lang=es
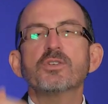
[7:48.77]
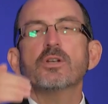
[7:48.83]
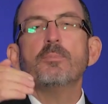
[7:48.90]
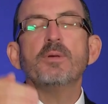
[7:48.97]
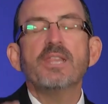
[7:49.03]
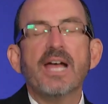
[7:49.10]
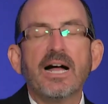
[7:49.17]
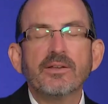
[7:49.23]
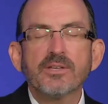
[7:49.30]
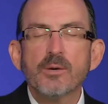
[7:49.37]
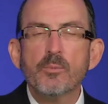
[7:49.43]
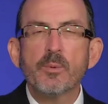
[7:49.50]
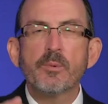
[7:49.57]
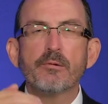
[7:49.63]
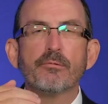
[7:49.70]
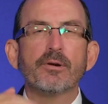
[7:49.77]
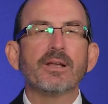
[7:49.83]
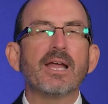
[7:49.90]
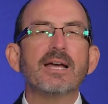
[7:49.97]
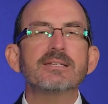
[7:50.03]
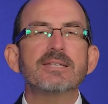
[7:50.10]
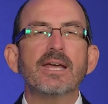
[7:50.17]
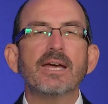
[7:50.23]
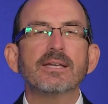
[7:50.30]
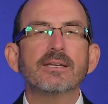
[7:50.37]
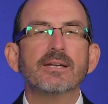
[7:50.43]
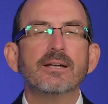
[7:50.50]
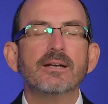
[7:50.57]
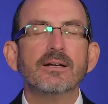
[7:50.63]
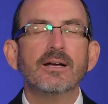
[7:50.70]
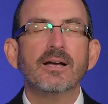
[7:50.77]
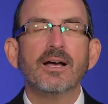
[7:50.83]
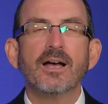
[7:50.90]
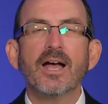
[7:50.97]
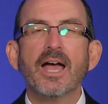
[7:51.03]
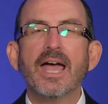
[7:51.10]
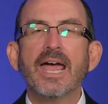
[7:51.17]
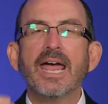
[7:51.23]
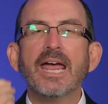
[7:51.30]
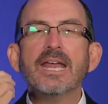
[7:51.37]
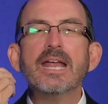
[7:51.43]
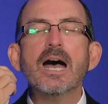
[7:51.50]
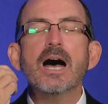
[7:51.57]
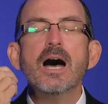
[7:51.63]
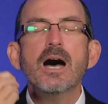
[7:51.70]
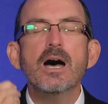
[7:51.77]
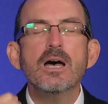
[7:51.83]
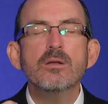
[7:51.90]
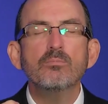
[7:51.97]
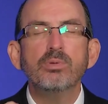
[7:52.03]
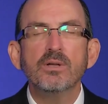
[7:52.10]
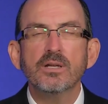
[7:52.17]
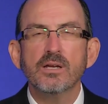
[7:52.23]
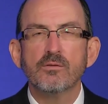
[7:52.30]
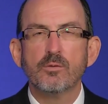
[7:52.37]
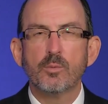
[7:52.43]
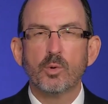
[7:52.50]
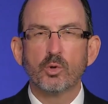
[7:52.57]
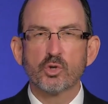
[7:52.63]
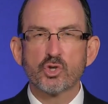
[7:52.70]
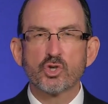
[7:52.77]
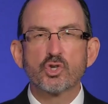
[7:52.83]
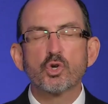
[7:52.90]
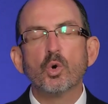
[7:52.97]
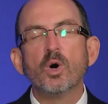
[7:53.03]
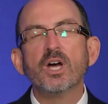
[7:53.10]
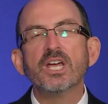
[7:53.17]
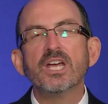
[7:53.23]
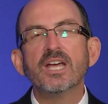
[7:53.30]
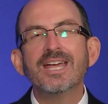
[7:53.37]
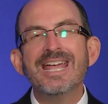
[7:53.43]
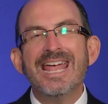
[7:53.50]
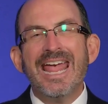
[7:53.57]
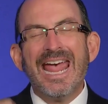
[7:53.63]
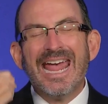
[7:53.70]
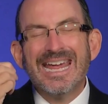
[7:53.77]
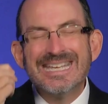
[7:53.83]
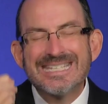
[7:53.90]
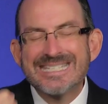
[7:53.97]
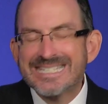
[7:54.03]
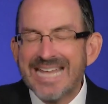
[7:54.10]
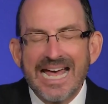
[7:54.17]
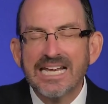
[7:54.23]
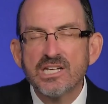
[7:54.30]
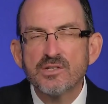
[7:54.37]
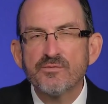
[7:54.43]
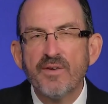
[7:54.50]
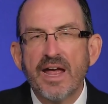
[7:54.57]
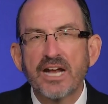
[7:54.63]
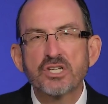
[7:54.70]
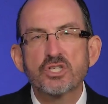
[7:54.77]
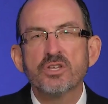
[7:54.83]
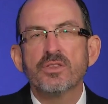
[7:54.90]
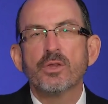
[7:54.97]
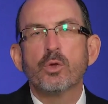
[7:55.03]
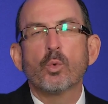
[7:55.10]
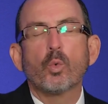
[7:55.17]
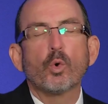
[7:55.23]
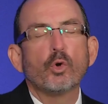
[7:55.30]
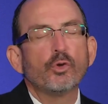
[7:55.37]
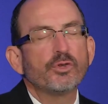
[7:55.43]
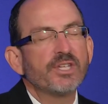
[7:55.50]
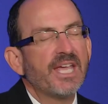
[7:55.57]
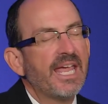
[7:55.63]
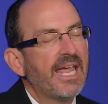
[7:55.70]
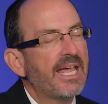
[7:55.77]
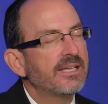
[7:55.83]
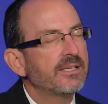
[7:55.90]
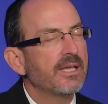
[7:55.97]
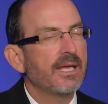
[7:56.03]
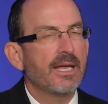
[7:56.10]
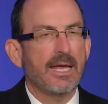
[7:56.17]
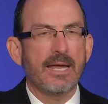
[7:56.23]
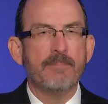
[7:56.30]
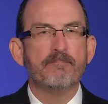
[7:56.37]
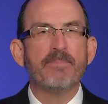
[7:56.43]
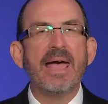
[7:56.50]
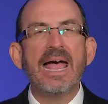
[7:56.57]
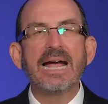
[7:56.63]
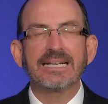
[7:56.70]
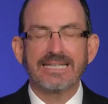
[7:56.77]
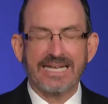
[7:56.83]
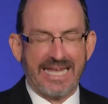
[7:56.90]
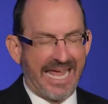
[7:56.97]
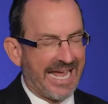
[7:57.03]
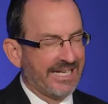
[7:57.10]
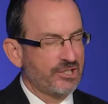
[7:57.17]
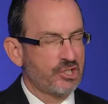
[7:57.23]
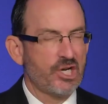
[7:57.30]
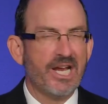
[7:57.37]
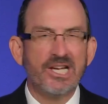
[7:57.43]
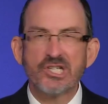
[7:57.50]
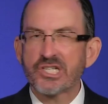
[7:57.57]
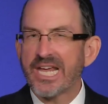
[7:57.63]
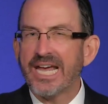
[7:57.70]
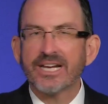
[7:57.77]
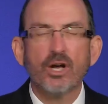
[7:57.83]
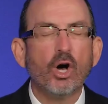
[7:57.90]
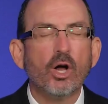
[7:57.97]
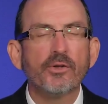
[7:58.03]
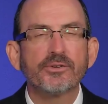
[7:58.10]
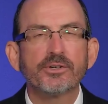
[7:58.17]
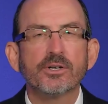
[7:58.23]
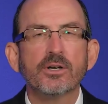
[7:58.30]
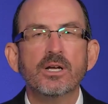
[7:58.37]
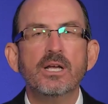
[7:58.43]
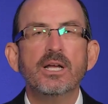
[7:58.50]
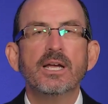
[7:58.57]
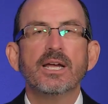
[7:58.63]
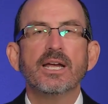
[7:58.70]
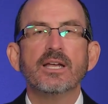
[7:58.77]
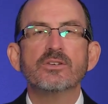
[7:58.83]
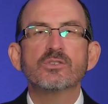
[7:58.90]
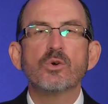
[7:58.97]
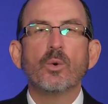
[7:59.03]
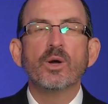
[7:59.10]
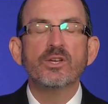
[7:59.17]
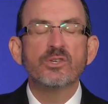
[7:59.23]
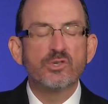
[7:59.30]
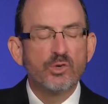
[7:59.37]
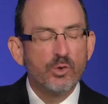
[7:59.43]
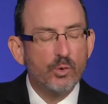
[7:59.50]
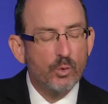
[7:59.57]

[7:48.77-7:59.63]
Y el resultado que veremos cuando entendamos esto será un gozo increíble, una satisfacción que el mundo no podrá impactar, cambiar ni alterar, un gozo que